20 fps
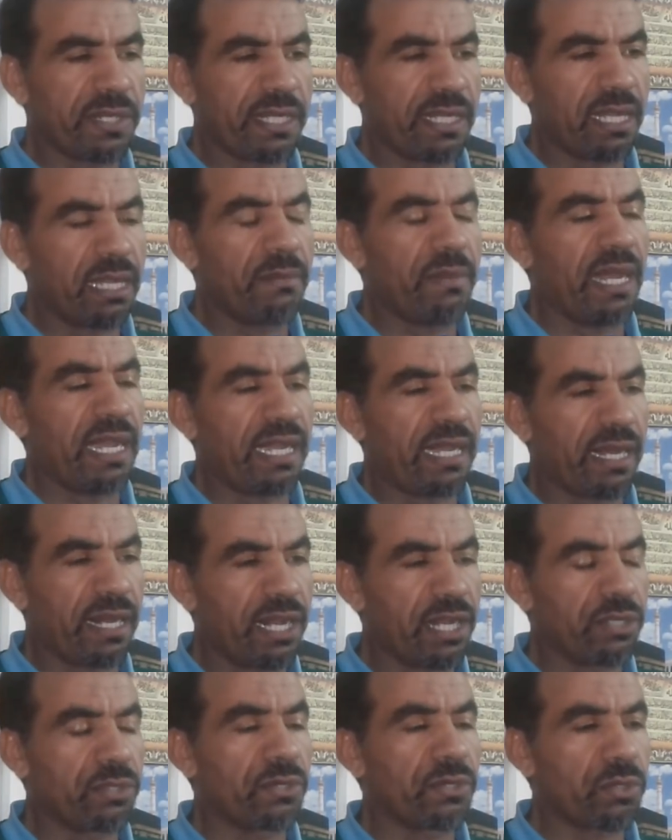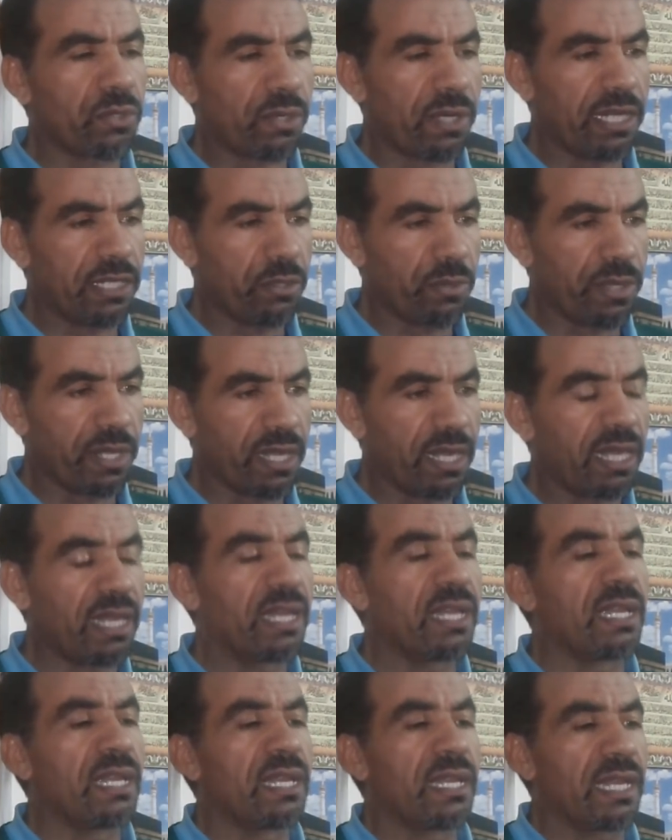الوصيه مع اخراج دستور الادويه
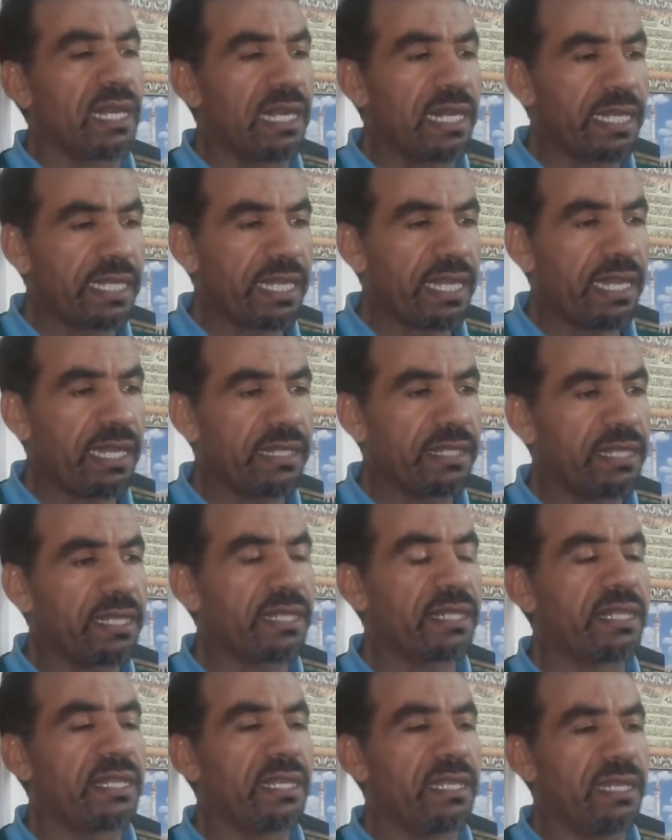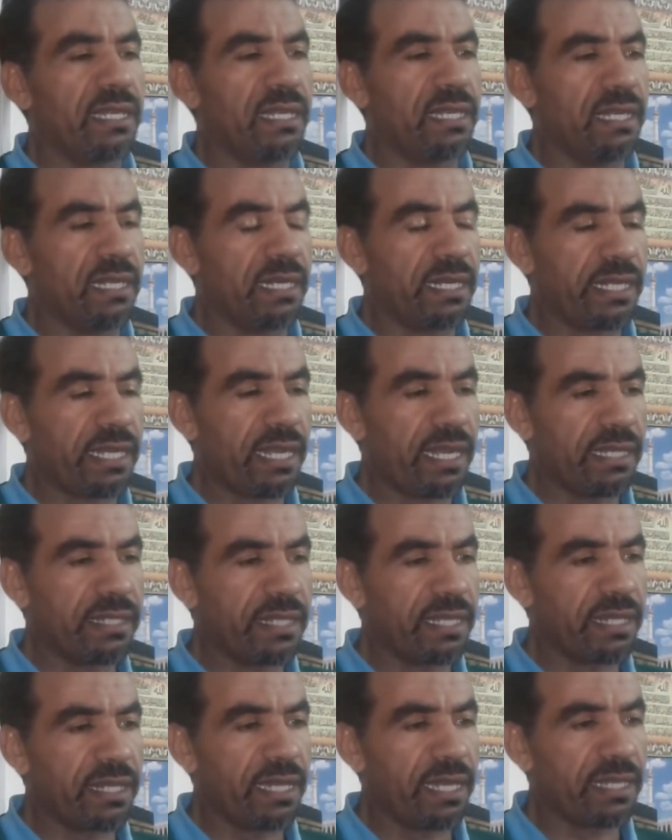اللي كيحدد اللي
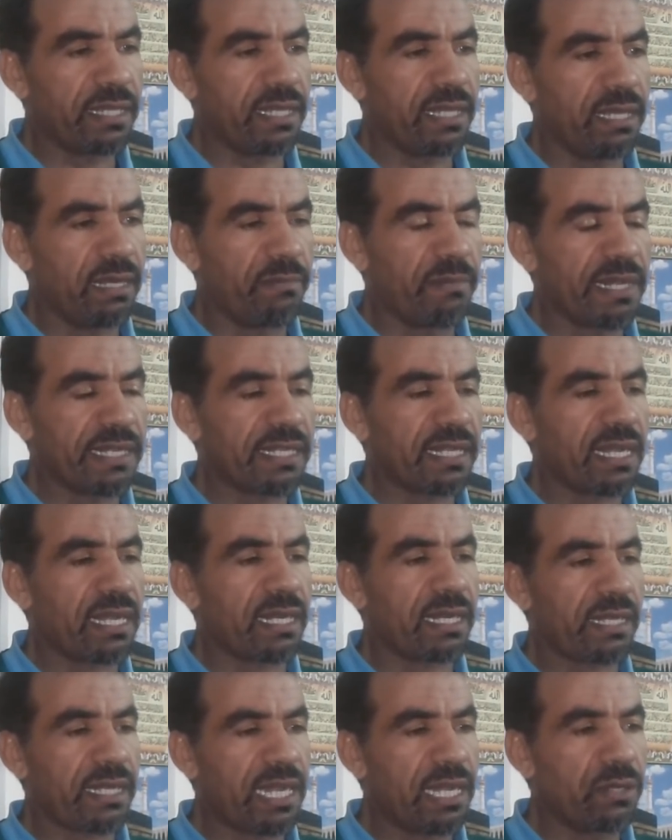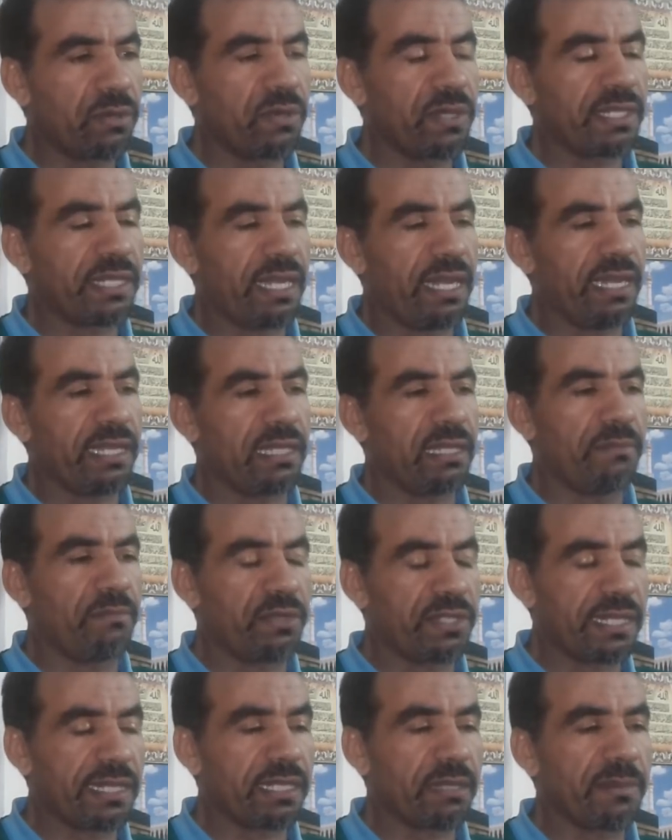كيحدد هذا المسار القانوني تاع هذه
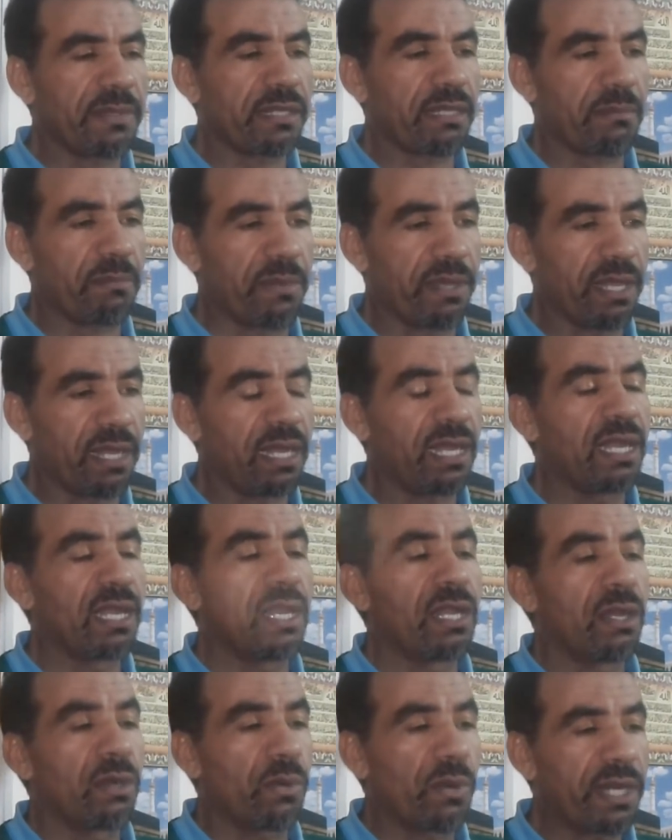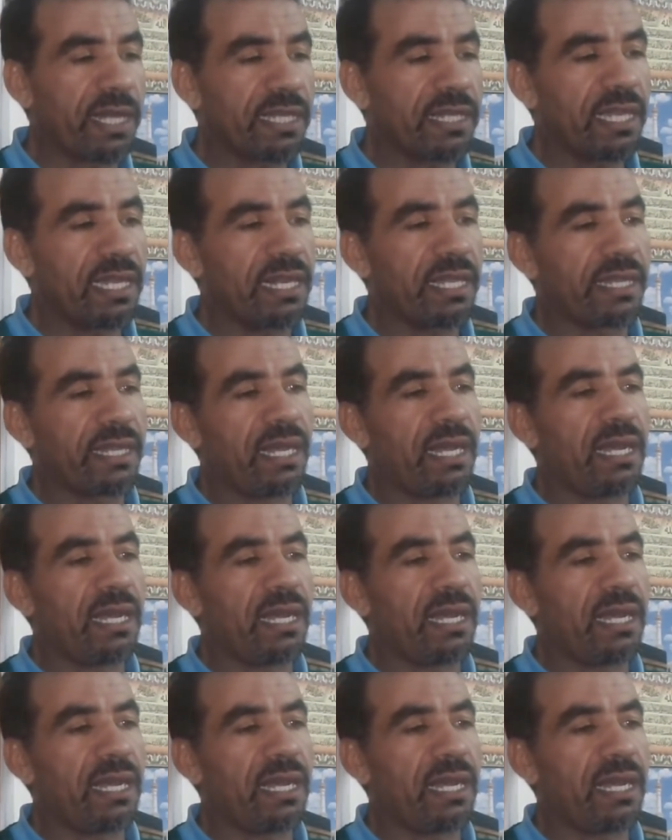المستلزمات الطبيه وكذلك